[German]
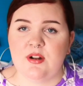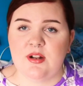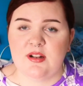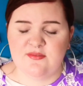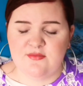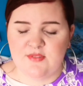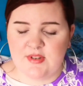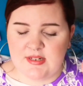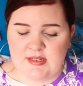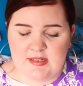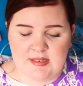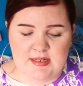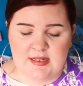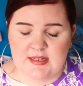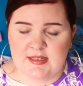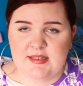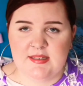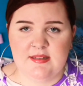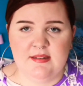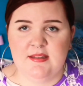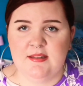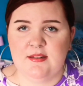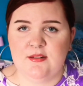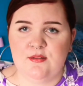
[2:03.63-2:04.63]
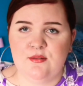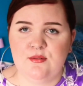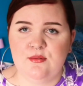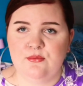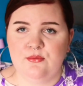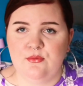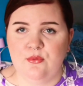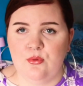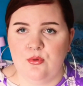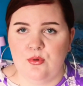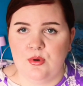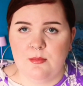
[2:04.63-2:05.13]
dann wird ihr das hier
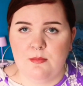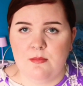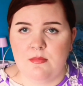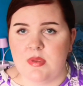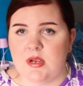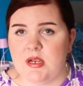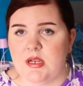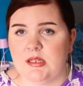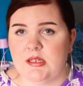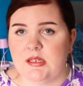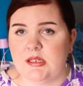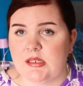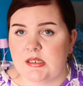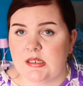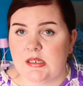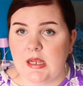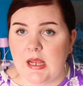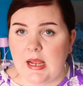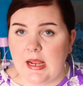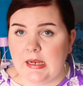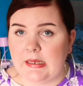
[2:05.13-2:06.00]
irgendwo im Bild